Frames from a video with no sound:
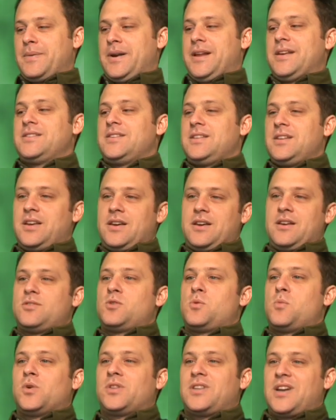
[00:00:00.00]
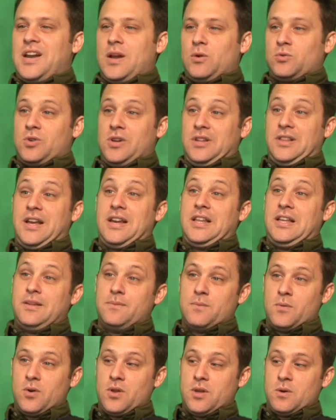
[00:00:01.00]
decir que eso muestra el
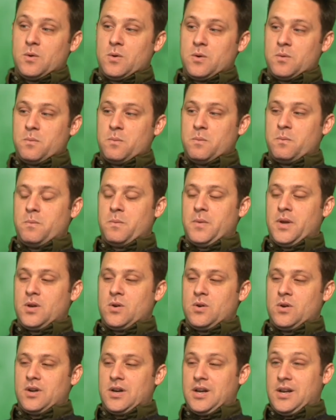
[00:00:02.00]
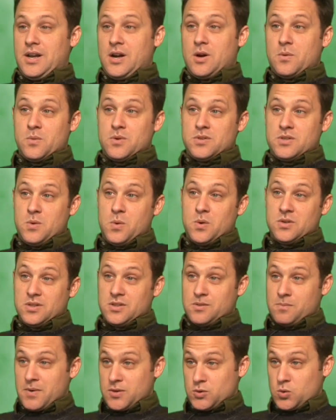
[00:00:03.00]
autoritarismo de Evo. Pero en realidad, como decís vos,
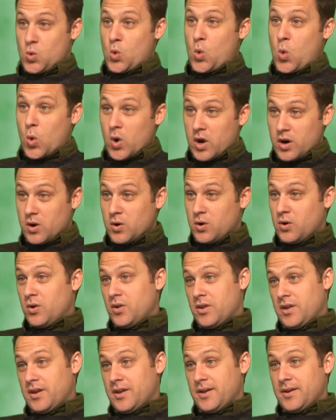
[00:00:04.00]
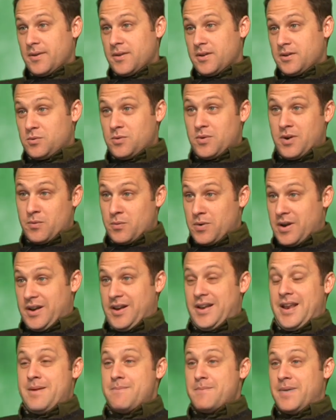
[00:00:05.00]
es más un juego, de,
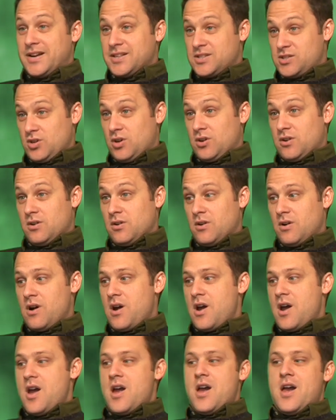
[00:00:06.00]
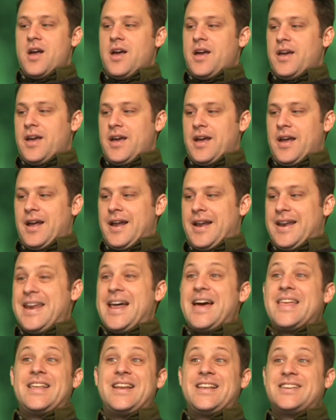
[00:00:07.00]
es, la inversión, eh,
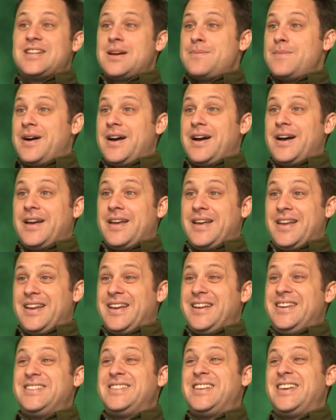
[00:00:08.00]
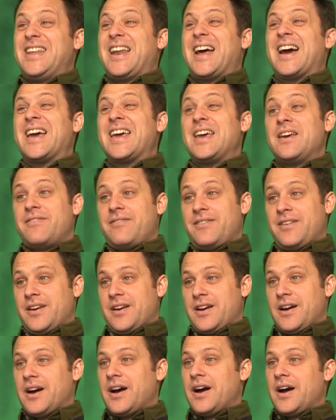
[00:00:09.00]
nadie le llama ni siquiera jefe
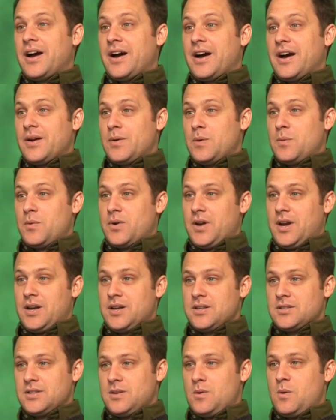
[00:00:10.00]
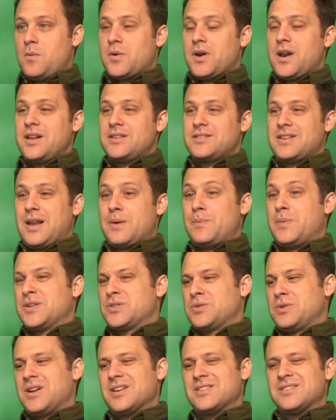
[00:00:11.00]
a Evo Morales. Evo Morales a las
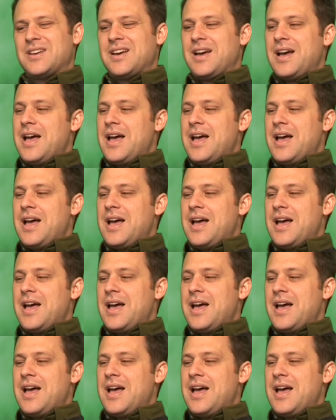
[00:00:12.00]
personas,